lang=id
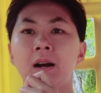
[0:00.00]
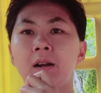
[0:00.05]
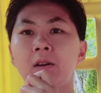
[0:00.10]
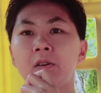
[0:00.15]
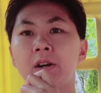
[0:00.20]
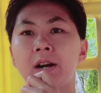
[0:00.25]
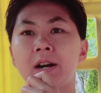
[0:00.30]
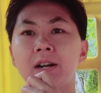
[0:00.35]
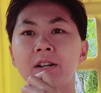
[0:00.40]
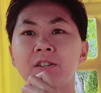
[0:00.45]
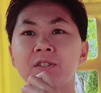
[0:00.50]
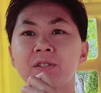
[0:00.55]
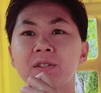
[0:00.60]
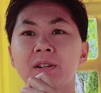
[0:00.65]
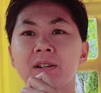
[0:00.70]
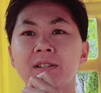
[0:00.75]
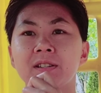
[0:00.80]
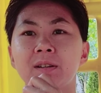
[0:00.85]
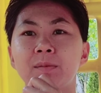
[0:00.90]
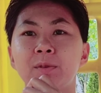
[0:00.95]
Halo guys,
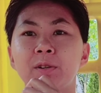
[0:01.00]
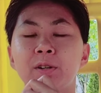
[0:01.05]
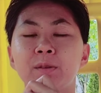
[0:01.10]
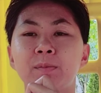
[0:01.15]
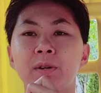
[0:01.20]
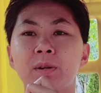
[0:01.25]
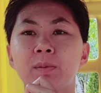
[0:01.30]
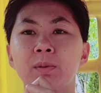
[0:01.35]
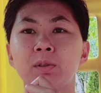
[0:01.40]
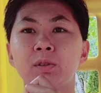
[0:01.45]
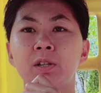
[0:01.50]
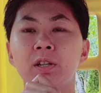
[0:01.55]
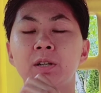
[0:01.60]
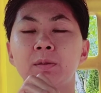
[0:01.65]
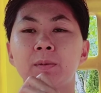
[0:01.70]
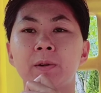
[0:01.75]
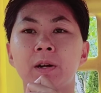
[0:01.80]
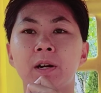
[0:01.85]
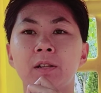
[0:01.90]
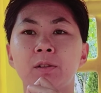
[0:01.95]
Assalamualaikum warahmatullahi
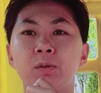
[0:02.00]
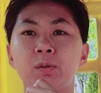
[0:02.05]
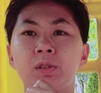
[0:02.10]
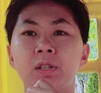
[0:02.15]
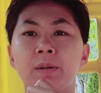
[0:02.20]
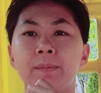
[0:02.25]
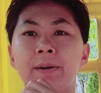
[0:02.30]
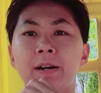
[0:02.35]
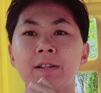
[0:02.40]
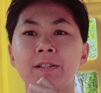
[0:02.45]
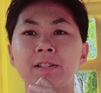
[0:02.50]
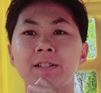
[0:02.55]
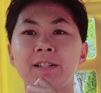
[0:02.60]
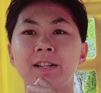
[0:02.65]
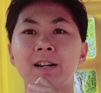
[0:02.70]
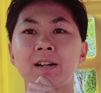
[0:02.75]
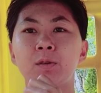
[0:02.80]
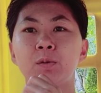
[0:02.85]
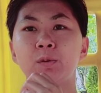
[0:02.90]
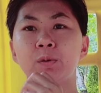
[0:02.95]
wabarakatuh Terima kasih
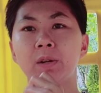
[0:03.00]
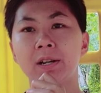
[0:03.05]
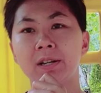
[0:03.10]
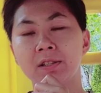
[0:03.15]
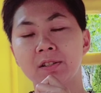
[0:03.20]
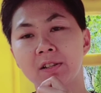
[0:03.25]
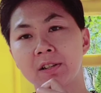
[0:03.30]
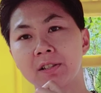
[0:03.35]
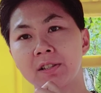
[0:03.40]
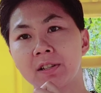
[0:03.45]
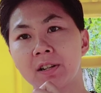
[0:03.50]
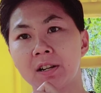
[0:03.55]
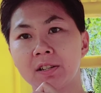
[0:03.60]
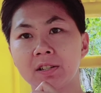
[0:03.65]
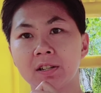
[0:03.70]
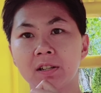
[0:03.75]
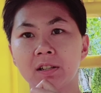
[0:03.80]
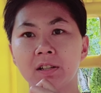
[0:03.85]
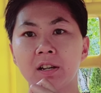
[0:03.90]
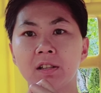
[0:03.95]
yang udah stay di channel,
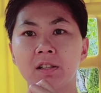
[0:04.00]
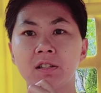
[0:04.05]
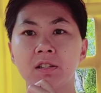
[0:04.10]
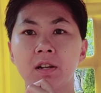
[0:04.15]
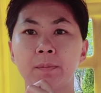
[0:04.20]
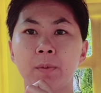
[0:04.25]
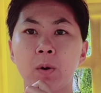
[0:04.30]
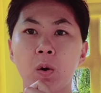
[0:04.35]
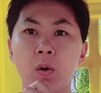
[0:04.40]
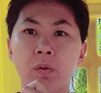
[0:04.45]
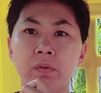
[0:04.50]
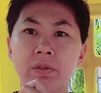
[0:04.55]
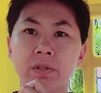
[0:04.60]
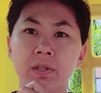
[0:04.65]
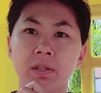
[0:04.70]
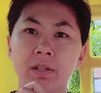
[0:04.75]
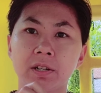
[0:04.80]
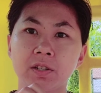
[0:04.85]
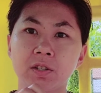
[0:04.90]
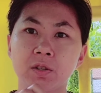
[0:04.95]
channel Yati Sam
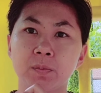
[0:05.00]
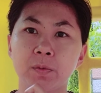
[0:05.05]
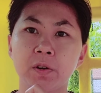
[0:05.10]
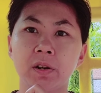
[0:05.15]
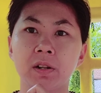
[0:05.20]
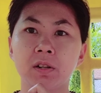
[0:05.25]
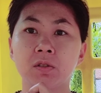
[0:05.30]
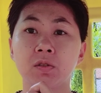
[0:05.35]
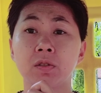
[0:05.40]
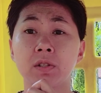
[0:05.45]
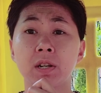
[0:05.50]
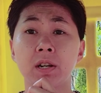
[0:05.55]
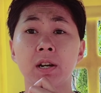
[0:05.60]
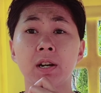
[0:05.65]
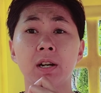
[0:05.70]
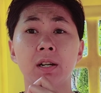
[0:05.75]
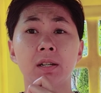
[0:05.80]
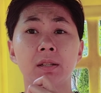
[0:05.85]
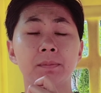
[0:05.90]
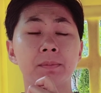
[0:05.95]
Official lagi Semoga kalian semua
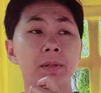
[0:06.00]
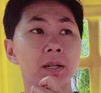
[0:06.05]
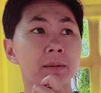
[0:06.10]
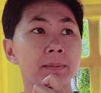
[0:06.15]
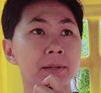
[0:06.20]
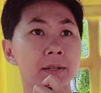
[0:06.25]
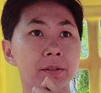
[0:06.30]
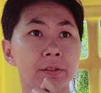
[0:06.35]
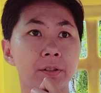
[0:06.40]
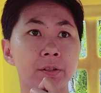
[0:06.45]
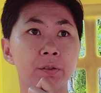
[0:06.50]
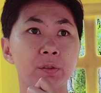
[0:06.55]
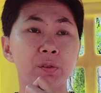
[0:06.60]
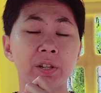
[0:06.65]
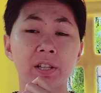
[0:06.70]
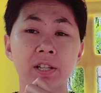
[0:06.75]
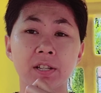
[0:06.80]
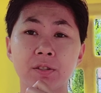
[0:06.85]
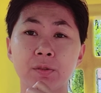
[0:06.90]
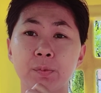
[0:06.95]
sehat Berkabar kalau untuk
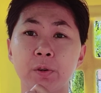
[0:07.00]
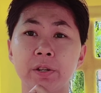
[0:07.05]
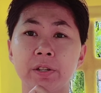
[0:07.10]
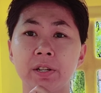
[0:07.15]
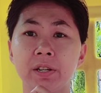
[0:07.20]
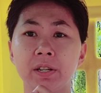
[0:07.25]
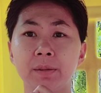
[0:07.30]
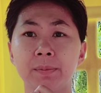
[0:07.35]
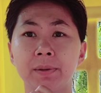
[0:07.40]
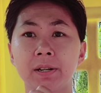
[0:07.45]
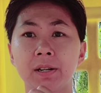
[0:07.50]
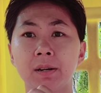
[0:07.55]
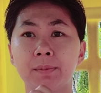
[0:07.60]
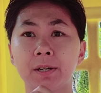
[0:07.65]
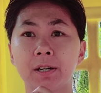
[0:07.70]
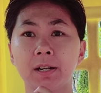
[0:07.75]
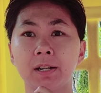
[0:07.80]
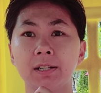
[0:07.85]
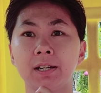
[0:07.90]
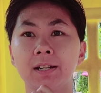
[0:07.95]
kita semuanya Gimana
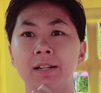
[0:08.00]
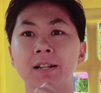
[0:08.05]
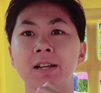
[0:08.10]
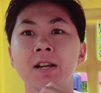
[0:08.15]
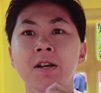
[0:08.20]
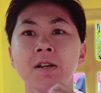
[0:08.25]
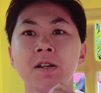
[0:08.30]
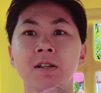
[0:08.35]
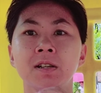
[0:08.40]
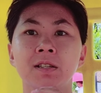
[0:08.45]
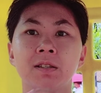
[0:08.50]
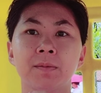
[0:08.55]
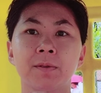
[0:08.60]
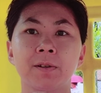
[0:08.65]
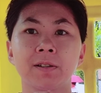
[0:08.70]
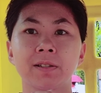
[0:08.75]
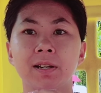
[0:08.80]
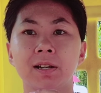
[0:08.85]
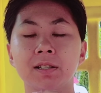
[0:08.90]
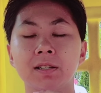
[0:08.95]
kabar kalian
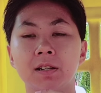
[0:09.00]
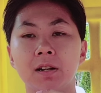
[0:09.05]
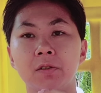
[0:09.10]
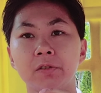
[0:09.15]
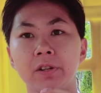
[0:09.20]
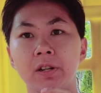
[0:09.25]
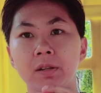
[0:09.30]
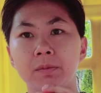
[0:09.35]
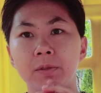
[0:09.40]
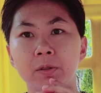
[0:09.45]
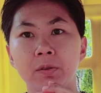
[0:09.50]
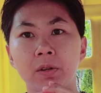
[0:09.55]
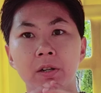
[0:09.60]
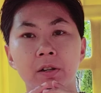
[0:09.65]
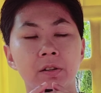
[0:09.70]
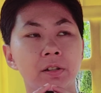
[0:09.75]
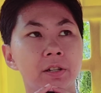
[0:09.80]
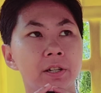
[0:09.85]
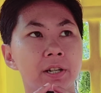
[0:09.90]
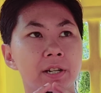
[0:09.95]
Semoga sehat selalu dalam
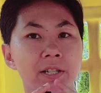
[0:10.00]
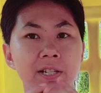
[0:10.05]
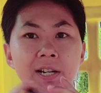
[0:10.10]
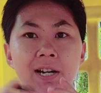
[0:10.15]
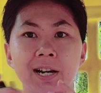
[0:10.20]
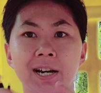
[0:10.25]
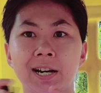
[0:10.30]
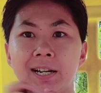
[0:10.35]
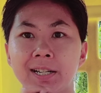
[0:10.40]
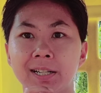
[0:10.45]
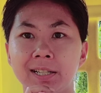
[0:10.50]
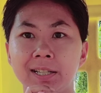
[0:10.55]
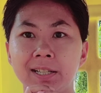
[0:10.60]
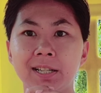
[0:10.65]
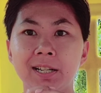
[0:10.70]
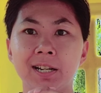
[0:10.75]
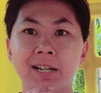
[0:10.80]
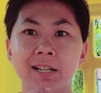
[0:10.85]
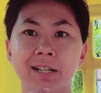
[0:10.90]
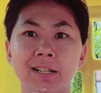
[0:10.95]
lindungan Allah ya guys ya Hari
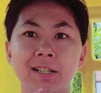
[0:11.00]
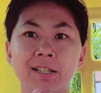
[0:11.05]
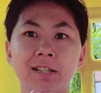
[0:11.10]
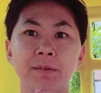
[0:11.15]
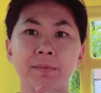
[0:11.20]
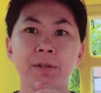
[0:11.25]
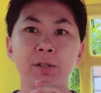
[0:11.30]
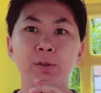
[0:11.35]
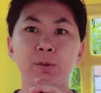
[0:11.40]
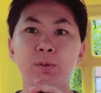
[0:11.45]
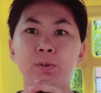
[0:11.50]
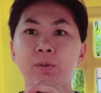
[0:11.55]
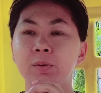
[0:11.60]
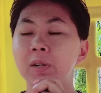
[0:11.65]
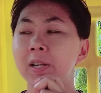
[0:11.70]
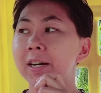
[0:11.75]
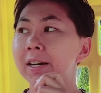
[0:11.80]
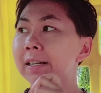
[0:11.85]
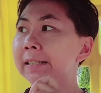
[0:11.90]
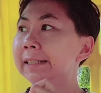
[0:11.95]
ini kayak Sam itu
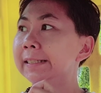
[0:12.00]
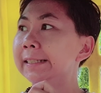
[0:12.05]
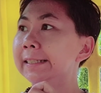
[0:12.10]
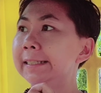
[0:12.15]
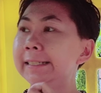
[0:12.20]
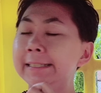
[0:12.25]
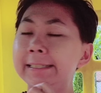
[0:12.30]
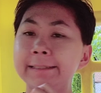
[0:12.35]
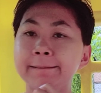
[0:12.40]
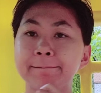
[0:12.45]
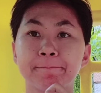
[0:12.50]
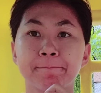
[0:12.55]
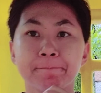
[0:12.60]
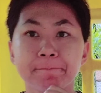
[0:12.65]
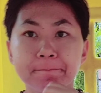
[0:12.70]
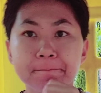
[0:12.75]
lagi